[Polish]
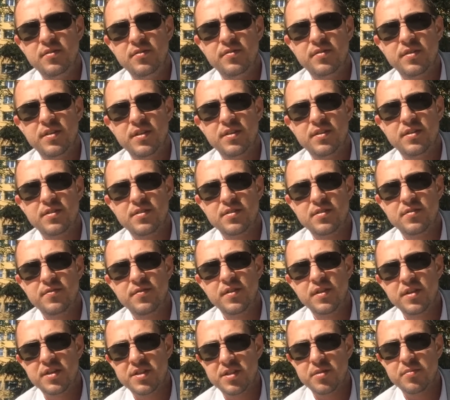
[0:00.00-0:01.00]
więc
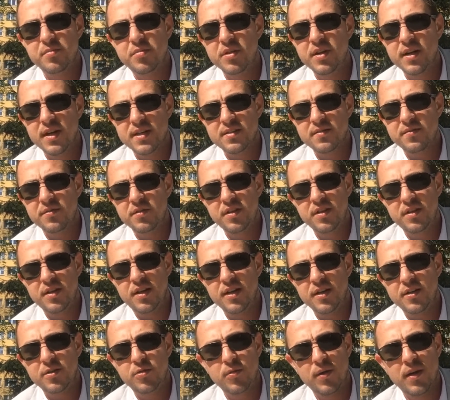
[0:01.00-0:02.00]
większe bogactwo
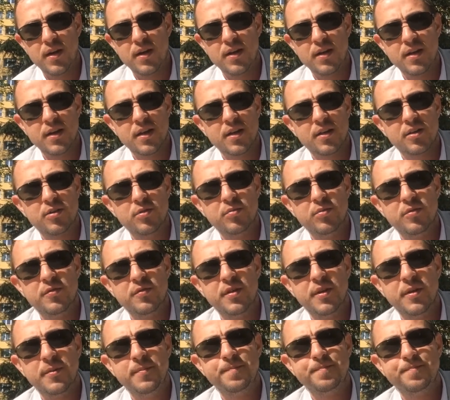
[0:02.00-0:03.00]
intelektualne, jak ja to
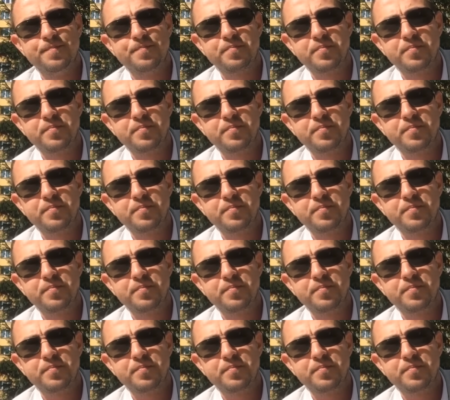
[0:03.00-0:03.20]
mówię